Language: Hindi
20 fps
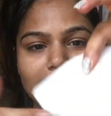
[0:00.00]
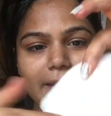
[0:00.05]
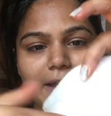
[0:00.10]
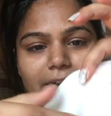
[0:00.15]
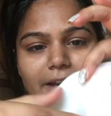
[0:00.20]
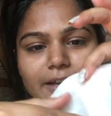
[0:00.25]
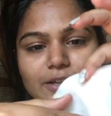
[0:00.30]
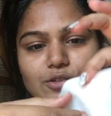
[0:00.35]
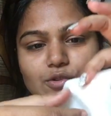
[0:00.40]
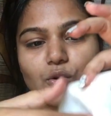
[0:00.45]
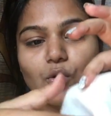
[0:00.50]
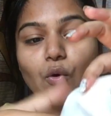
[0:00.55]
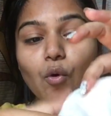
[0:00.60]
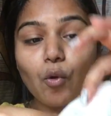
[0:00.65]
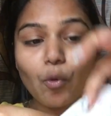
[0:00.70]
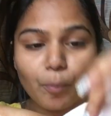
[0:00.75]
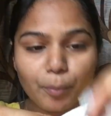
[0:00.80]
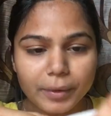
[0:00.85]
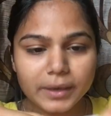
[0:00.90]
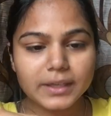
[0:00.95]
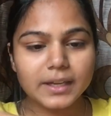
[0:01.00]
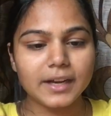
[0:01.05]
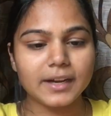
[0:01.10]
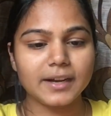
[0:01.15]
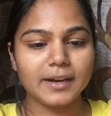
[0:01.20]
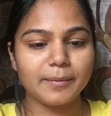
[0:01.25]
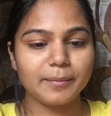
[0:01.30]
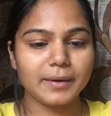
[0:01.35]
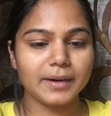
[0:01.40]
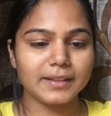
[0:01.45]
एंड इसको ओपन
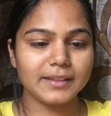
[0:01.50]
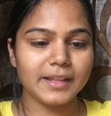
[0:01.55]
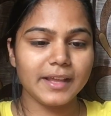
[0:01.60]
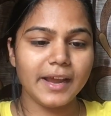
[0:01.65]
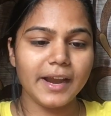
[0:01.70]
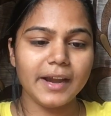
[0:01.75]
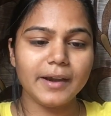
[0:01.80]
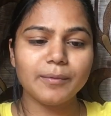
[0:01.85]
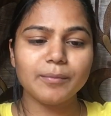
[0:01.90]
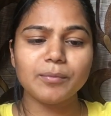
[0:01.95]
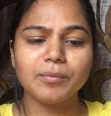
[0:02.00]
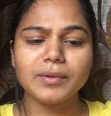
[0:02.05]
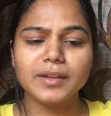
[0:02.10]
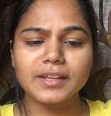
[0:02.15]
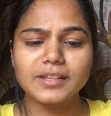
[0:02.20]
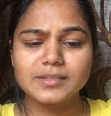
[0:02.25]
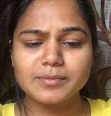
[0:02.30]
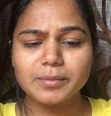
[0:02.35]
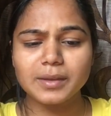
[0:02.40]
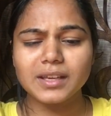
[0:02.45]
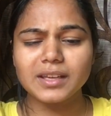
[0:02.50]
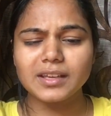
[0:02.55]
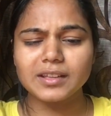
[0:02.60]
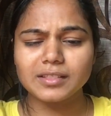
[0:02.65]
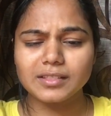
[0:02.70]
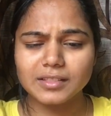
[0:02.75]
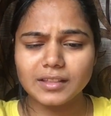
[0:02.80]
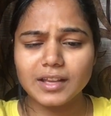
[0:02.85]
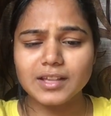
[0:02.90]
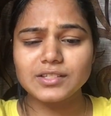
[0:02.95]
करना पड़ता है एंड इसमें
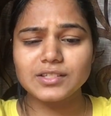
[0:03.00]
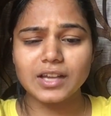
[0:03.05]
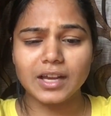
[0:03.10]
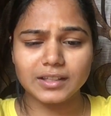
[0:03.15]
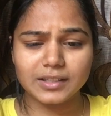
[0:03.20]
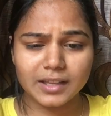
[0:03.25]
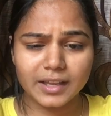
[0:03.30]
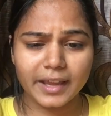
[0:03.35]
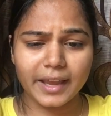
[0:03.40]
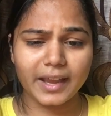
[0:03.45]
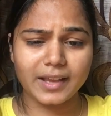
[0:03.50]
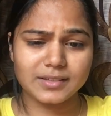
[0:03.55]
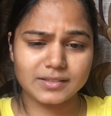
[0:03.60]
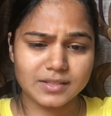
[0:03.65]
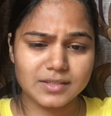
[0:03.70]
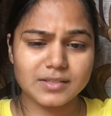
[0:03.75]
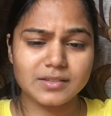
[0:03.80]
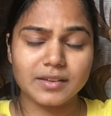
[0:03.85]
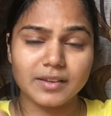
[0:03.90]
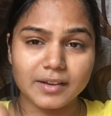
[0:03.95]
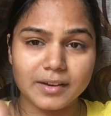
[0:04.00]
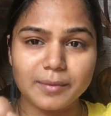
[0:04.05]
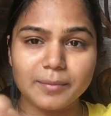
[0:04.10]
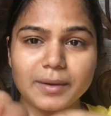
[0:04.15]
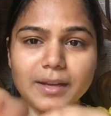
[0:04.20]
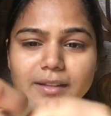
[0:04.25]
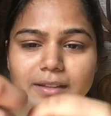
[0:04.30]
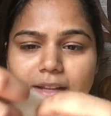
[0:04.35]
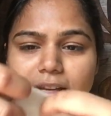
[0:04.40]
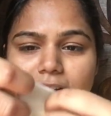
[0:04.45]
इतना ज़्यादा एक्सेस सेरम
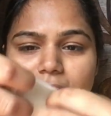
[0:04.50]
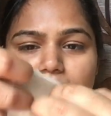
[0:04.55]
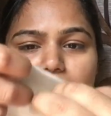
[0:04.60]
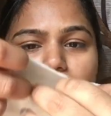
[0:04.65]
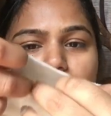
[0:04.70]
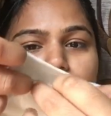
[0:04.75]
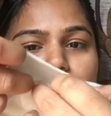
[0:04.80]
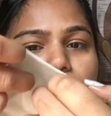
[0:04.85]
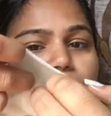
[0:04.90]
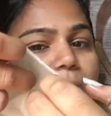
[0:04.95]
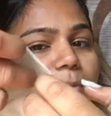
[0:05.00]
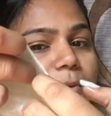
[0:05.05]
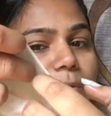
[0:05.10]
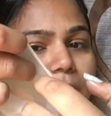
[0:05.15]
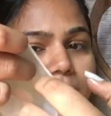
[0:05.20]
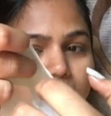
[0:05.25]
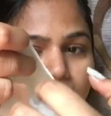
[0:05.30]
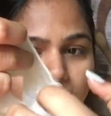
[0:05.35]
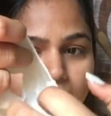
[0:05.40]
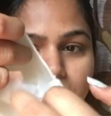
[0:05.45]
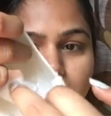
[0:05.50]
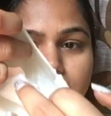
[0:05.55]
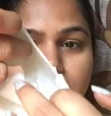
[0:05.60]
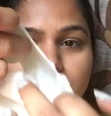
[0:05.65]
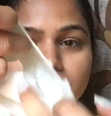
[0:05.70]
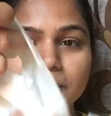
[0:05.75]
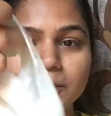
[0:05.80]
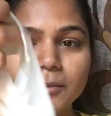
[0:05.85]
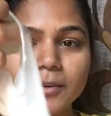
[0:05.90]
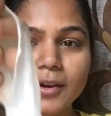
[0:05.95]
रहता है कि मैं आप लोगों को क्या
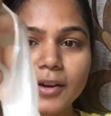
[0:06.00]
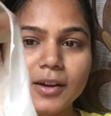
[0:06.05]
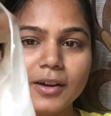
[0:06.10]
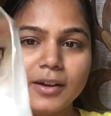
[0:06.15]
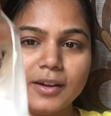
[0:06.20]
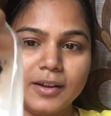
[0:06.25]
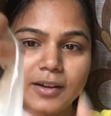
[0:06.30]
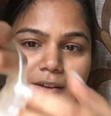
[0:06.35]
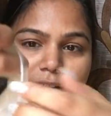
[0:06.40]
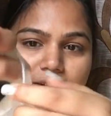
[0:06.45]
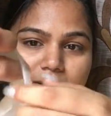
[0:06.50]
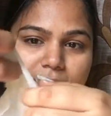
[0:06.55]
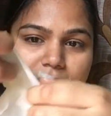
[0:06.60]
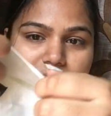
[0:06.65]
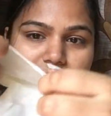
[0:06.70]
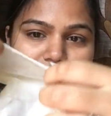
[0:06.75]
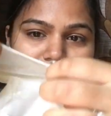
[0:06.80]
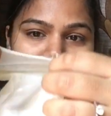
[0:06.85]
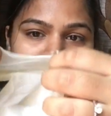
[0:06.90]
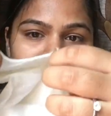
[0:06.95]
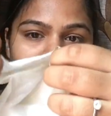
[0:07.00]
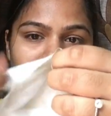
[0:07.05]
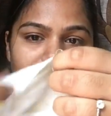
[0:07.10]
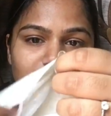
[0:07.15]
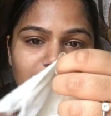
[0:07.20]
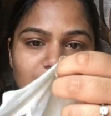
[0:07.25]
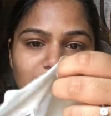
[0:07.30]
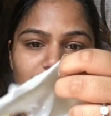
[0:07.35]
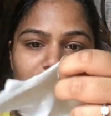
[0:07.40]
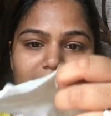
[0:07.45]
बताऊँ
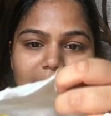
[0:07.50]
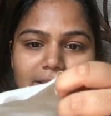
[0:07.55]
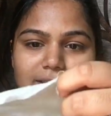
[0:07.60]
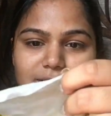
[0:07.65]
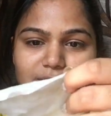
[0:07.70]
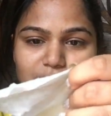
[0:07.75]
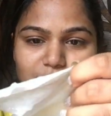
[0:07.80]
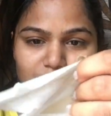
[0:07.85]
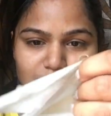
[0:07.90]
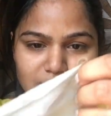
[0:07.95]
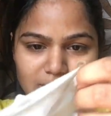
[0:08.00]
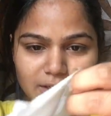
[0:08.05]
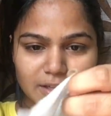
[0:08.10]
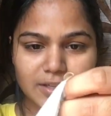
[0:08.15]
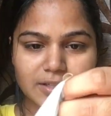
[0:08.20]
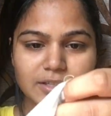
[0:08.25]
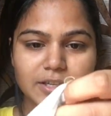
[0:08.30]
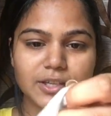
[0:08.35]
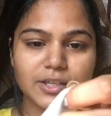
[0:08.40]
आप लोग गाइज यूज़ कीजिए